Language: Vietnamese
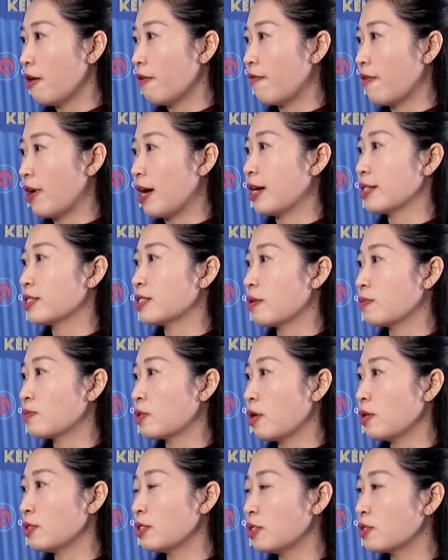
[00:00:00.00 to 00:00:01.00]
và Và trong
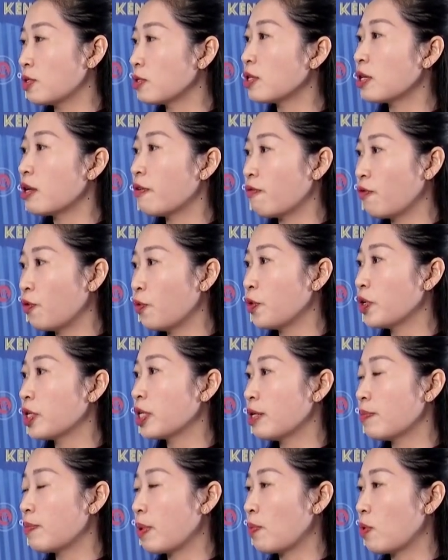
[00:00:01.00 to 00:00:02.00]
đó thì tôi rất là vui
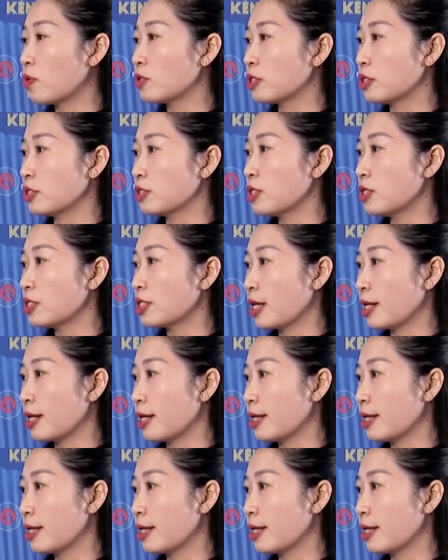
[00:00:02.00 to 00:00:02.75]
khi mà Bộ trưởng cho rằng